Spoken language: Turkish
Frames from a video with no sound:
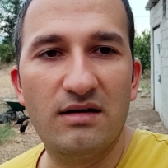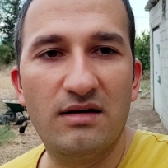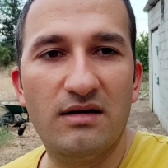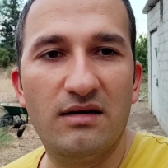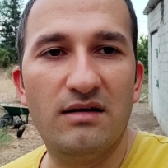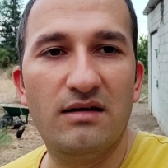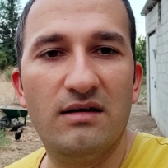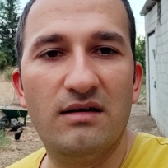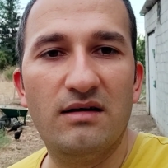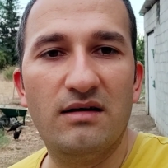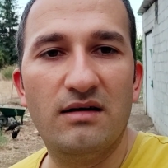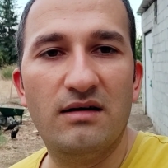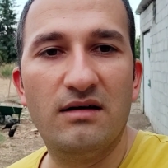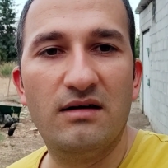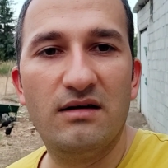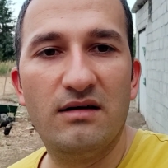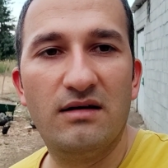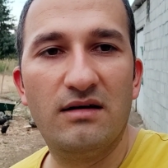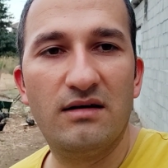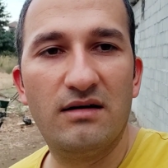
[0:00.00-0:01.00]
ee,
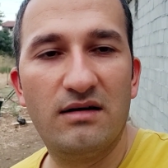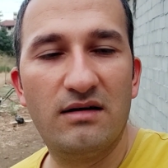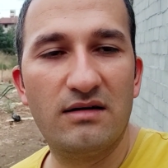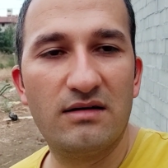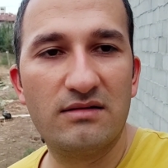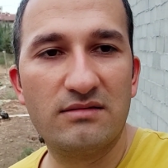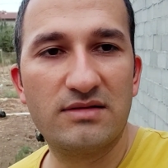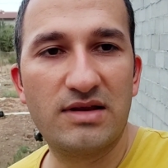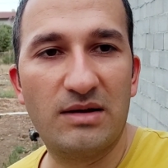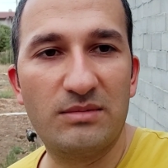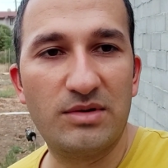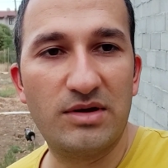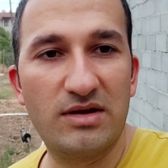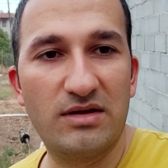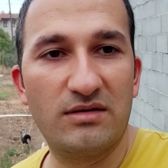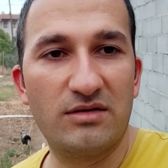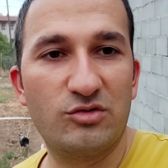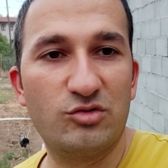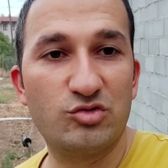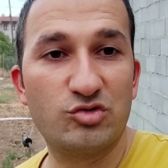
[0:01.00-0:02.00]
tabi
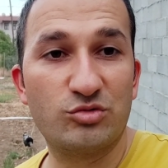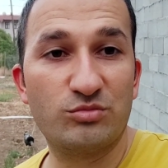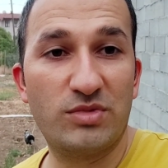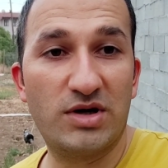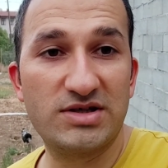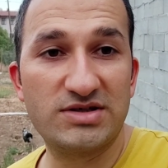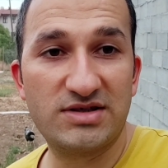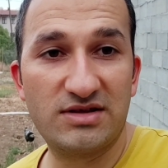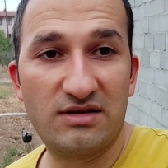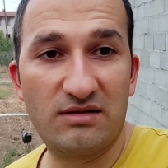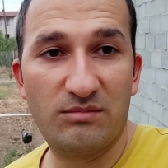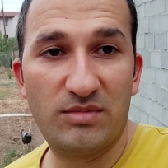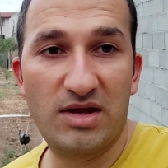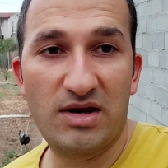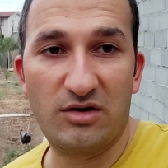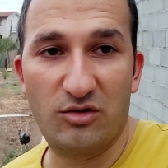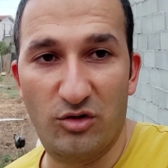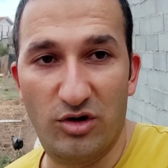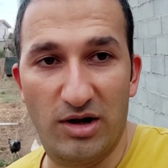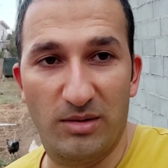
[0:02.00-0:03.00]
küçük başta da
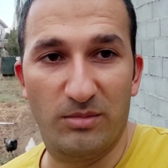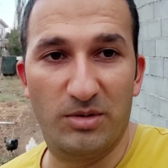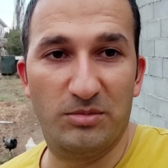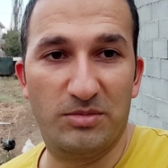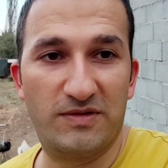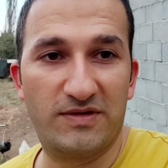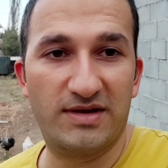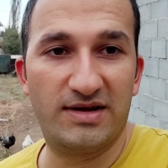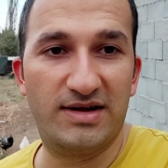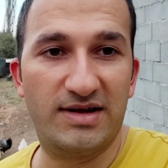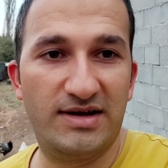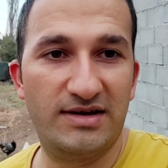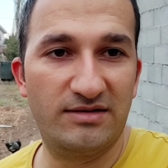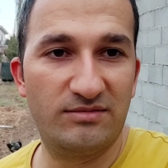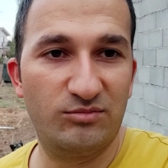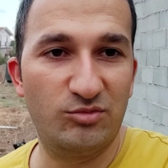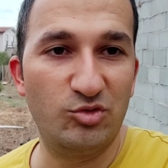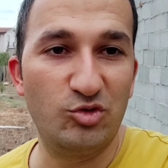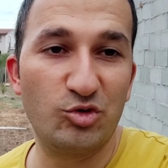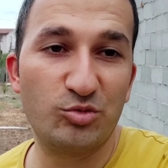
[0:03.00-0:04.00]
mera önemli mesela.
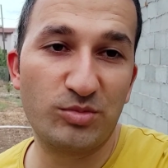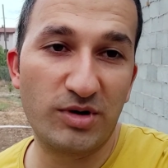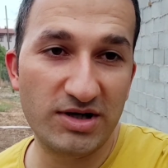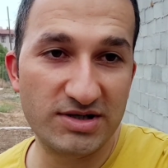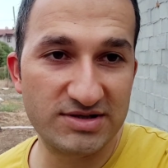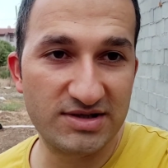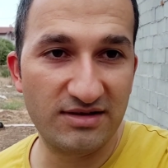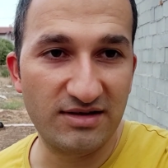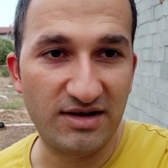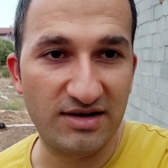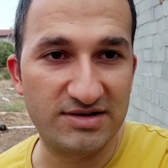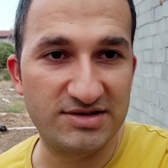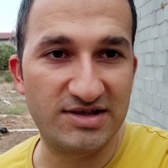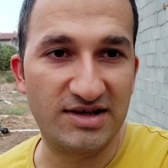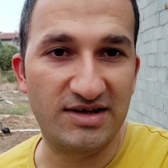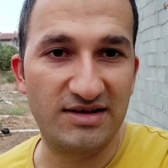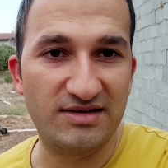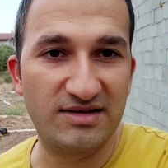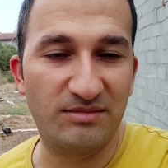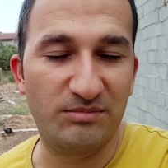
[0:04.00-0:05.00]
Büyük başta da aynı
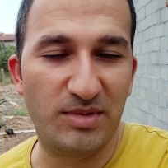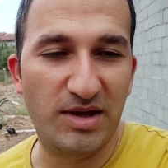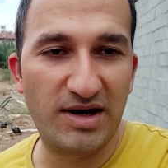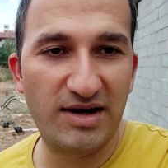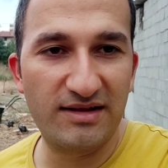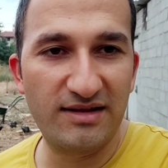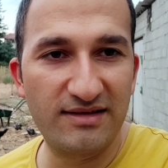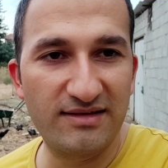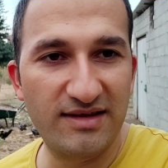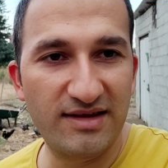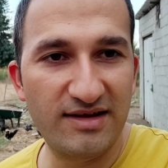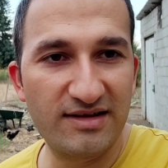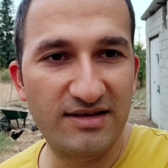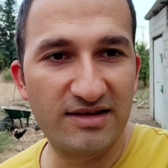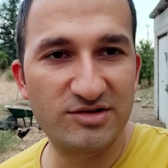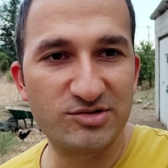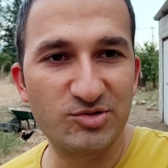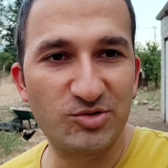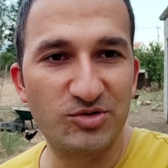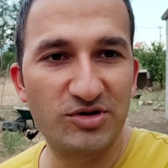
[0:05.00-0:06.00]
şekilde. Meradan ne
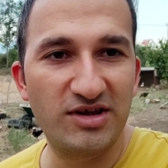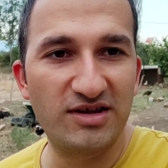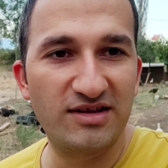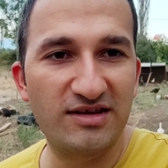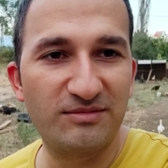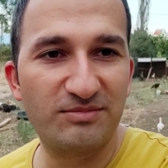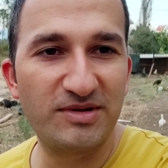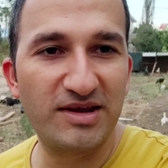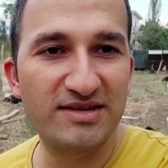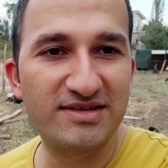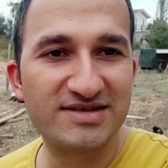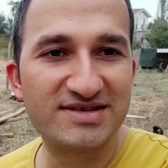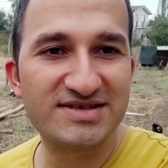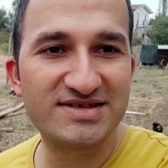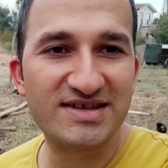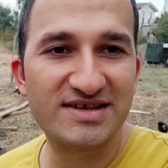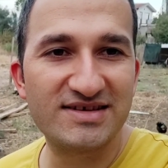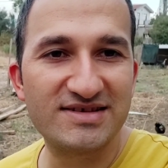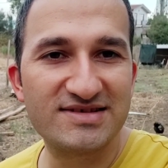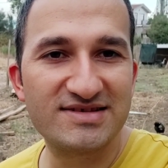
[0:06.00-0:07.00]
kadar çok yedirip
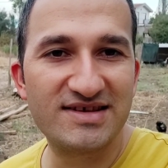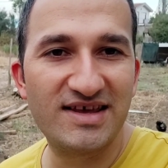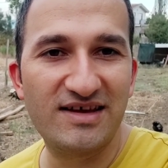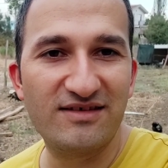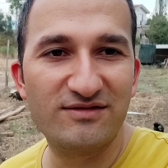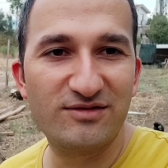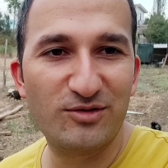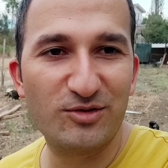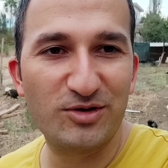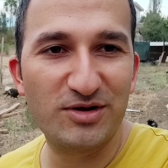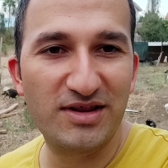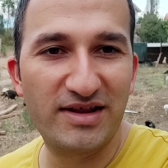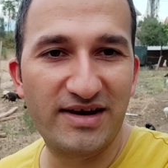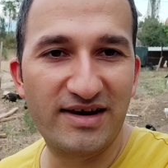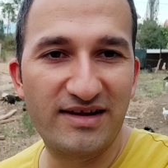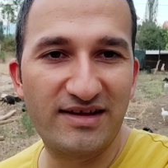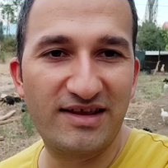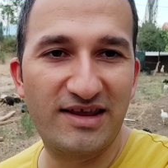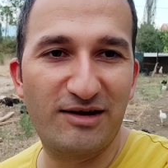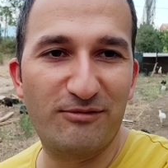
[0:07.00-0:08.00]
getirirseniz evde o kadar
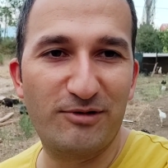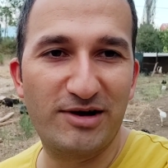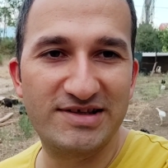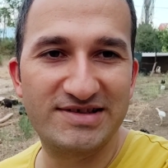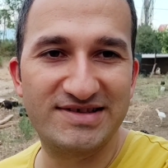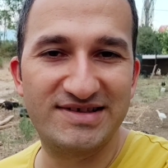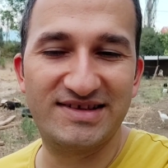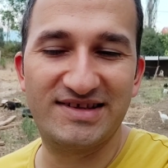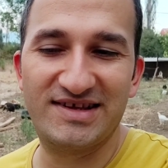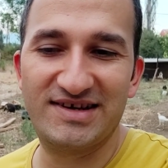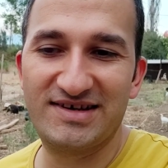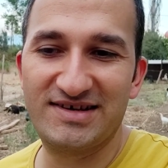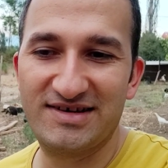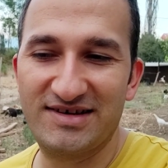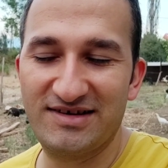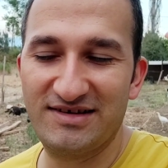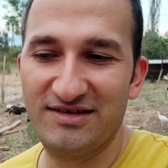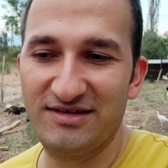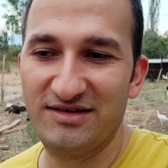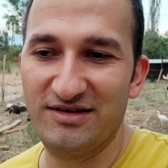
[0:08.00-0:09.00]
yemez gider.
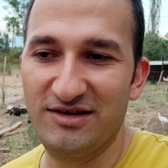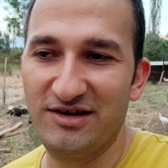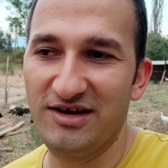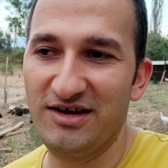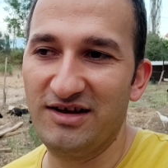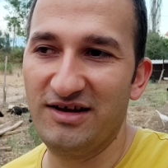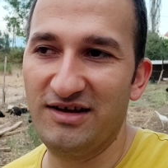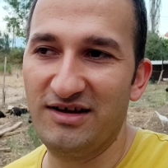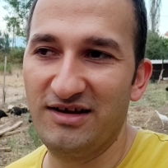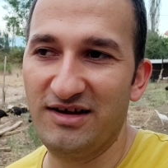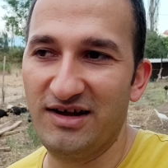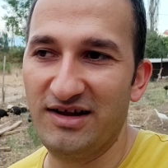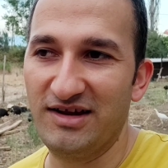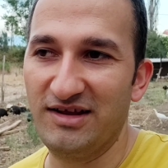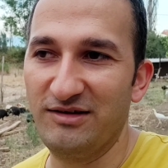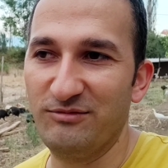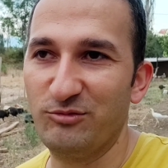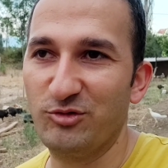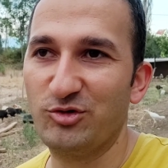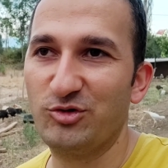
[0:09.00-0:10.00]

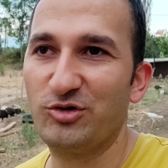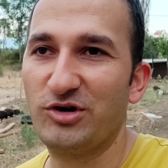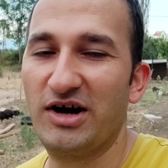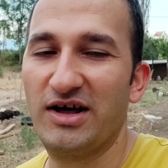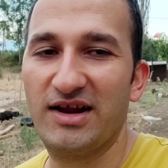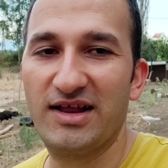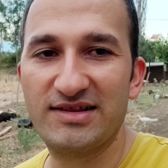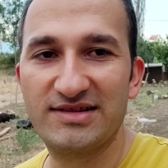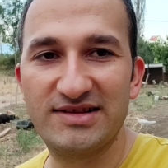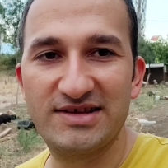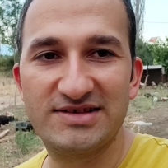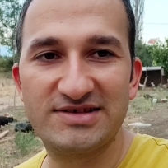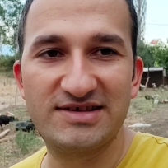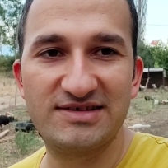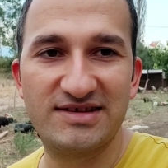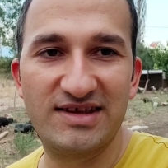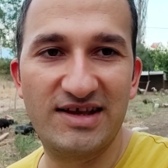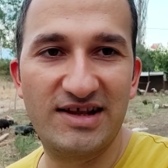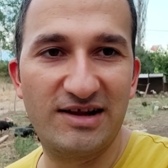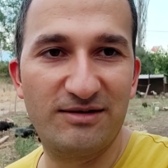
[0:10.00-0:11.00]
Hani bu kanatlı
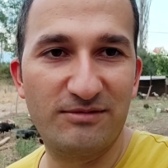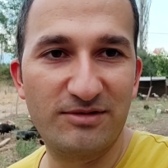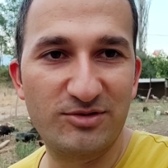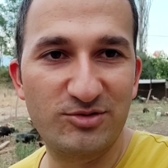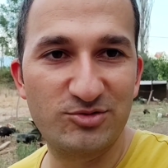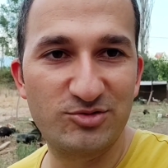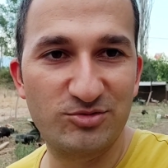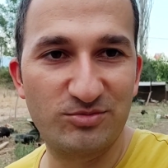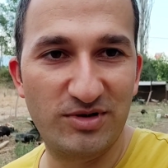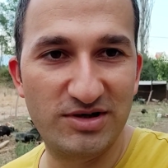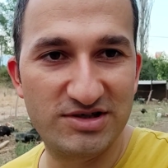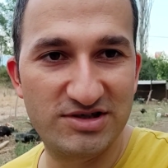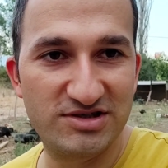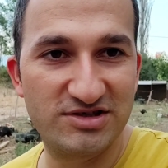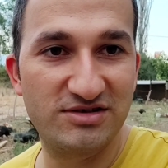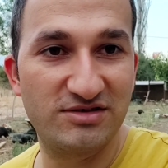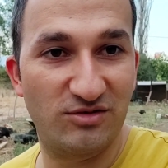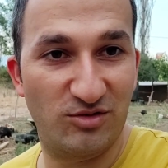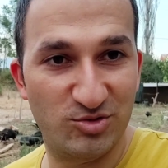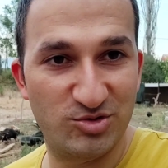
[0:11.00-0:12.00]
için değil ama küçük baş
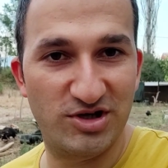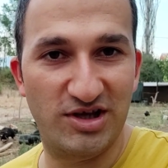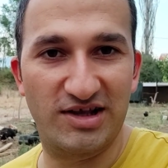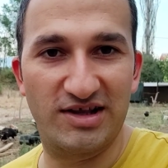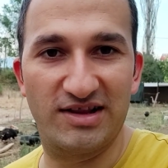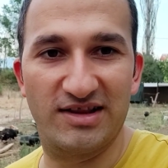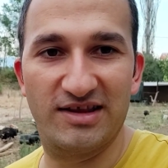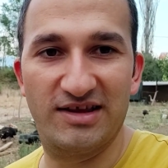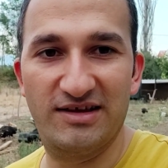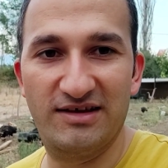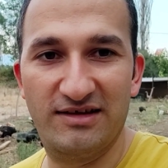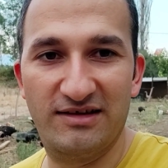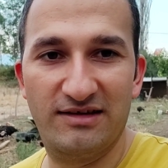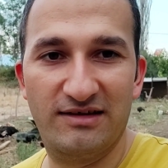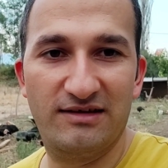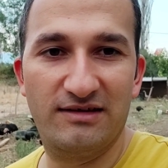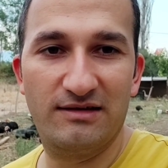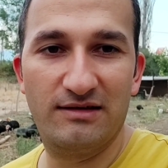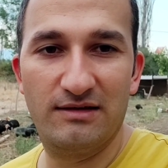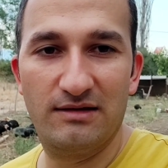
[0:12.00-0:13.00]
için o şekilde
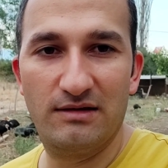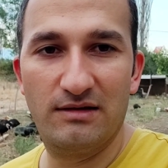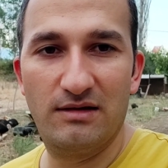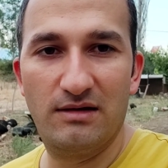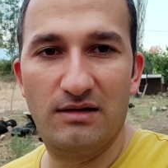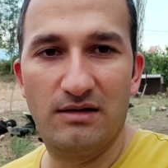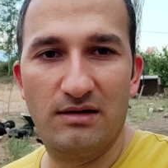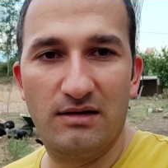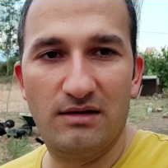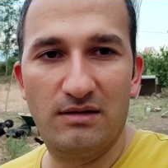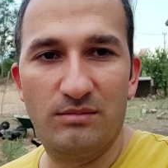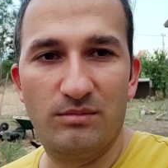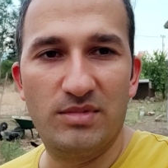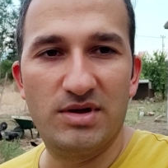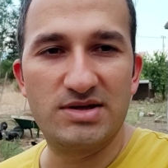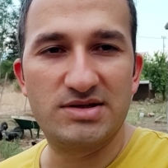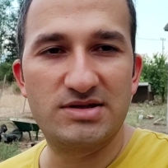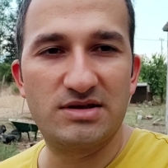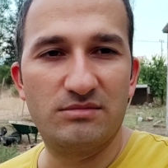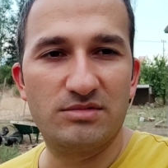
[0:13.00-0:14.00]

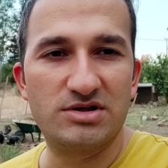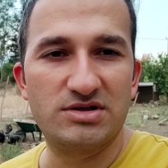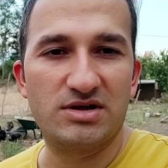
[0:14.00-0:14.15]
besleme